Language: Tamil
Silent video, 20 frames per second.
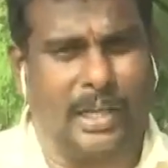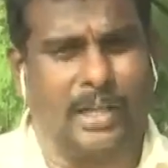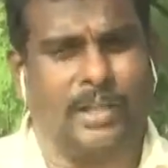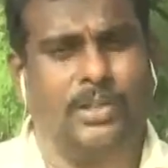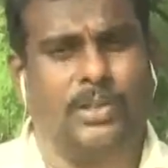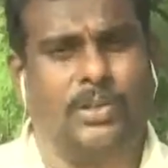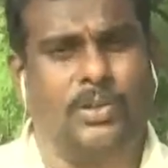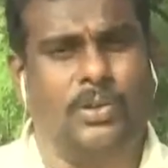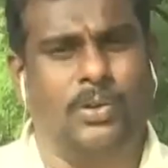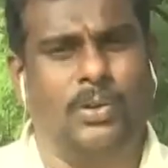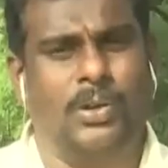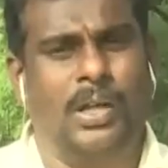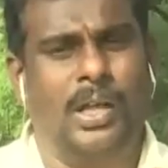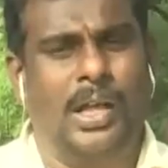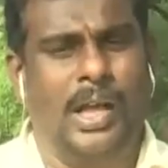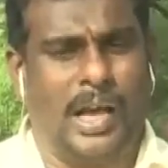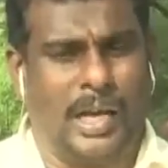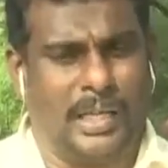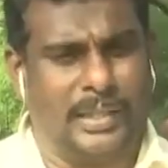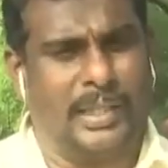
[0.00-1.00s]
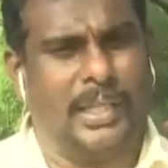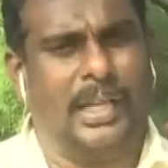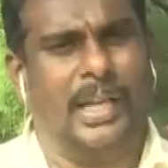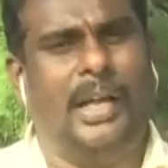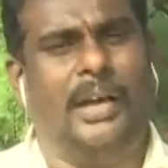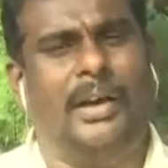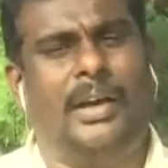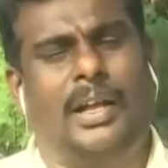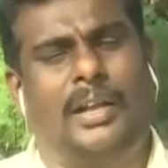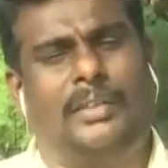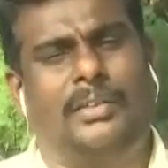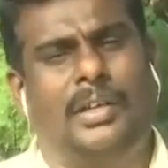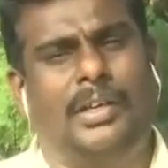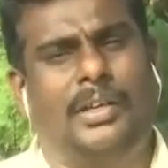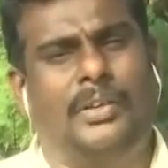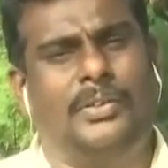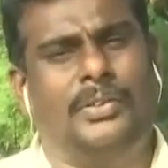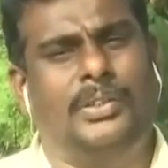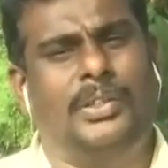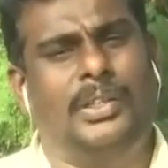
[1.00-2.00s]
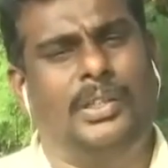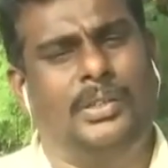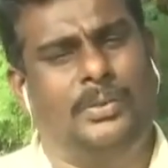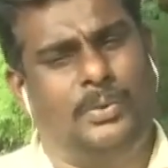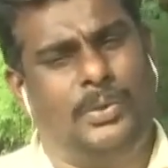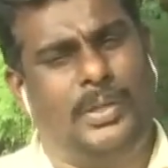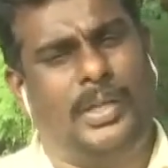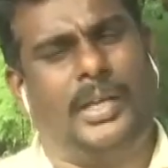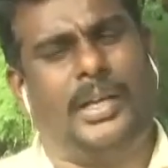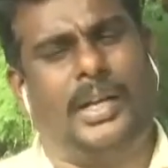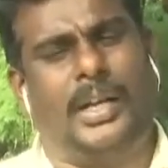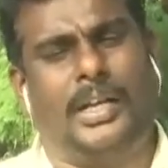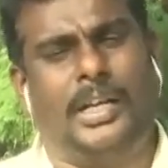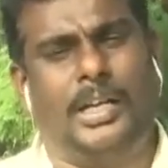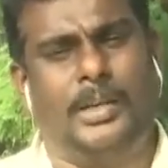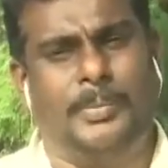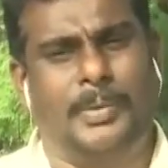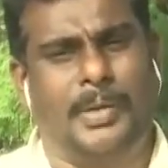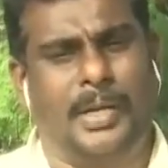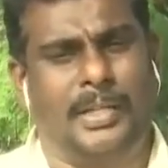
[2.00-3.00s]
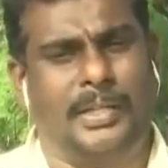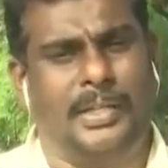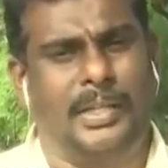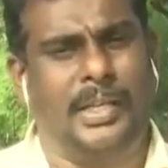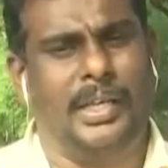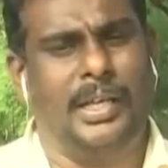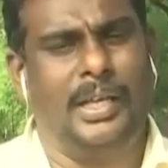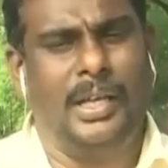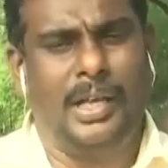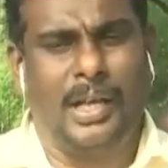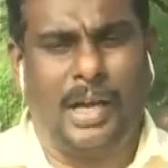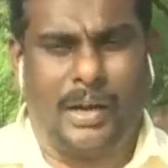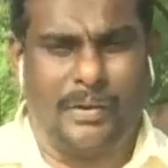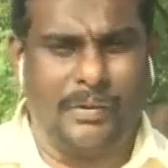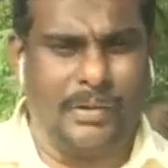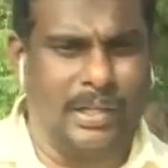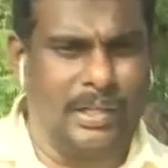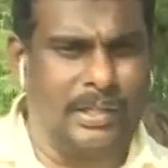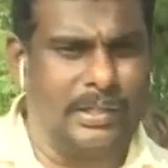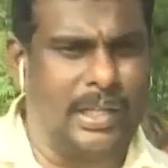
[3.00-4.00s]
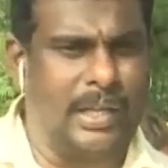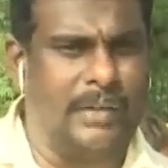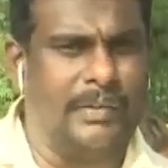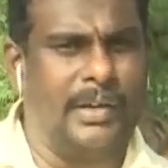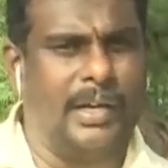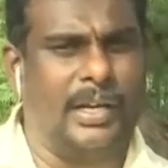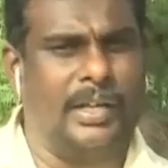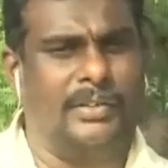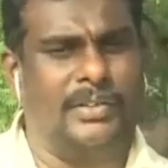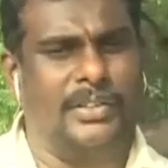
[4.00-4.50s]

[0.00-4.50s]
இறந்துட்டணும் அதையெல்லாம் அரசாங்கம் வந்து உரிய கணக்கெடுப்பு நடத்தி அவங்களுக்கு தேவையானதை